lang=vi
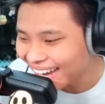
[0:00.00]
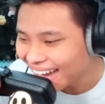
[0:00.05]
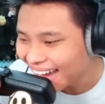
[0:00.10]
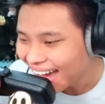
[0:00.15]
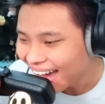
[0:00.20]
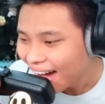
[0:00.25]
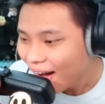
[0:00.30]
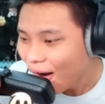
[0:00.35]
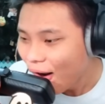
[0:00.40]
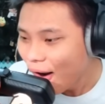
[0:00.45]

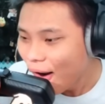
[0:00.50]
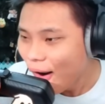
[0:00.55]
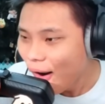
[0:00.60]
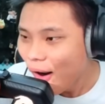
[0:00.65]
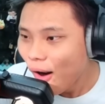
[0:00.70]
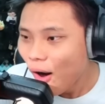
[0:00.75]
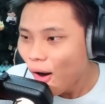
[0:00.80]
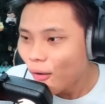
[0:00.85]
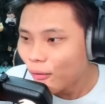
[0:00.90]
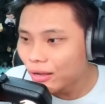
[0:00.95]
Ừ,
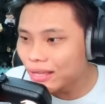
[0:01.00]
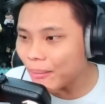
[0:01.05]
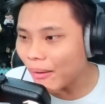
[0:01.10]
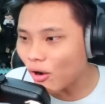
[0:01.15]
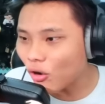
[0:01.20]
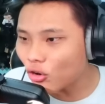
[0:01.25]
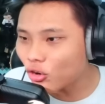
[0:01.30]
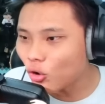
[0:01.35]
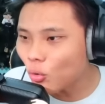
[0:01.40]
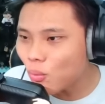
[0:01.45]
nhưng mà
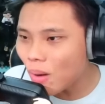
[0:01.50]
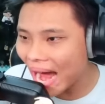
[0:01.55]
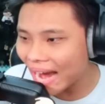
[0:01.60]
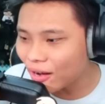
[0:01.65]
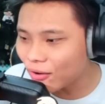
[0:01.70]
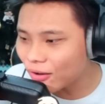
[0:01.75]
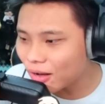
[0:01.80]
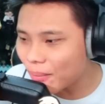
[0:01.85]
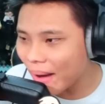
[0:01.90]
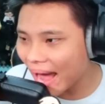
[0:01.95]
coi đúng hay
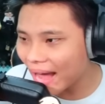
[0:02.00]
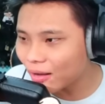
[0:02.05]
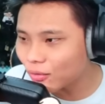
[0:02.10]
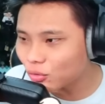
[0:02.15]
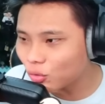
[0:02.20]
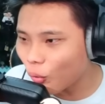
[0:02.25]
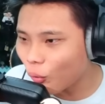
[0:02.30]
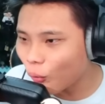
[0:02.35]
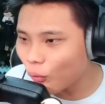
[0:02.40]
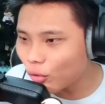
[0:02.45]
luôn các bạn.
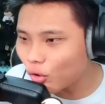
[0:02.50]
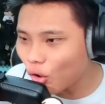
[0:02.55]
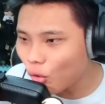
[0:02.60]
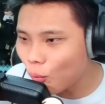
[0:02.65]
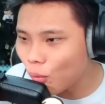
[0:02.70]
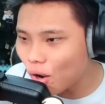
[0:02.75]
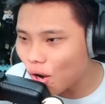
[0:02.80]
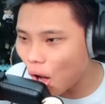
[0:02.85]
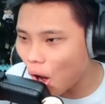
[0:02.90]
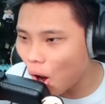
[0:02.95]
Trời ơi, coi
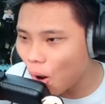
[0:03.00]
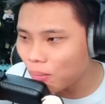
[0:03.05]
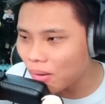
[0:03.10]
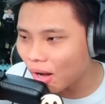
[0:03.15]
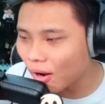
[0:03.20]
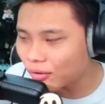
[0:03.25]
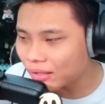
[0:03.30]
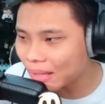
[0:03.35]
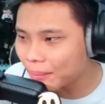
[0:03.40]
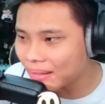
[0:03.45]
quýnh lộn
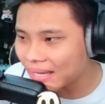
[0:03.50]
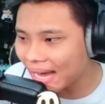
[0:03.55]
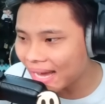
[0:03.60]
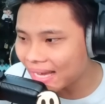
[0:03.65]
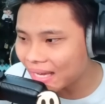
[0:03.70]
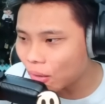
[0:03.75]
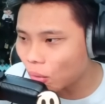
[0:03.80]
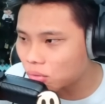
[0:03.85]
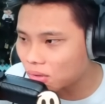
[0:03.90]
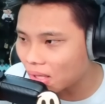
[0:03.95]
lần đầu tiên mới
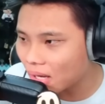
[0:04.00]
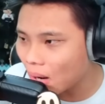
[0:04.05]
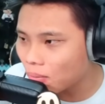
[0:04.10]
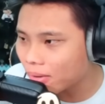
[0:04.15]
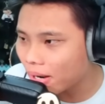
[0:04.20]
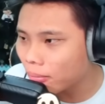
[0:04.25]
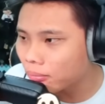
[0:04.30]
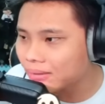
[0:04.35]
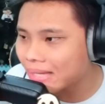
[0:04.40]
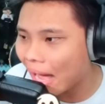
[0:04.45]
thấy. Ôi trời, ông
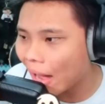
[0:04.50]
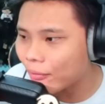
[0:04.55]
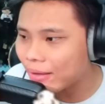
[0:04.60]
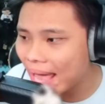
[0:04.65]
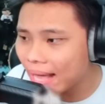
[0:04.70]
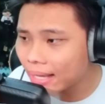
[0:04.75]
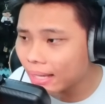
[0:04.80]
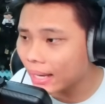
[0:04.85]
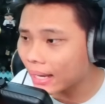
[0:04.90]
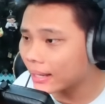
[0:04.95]
này ông tạo
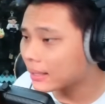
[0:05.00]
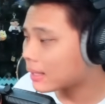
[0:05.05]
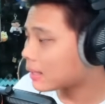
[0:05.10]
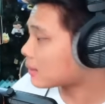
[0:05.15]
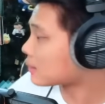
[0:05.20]
dáng như kỳ ta.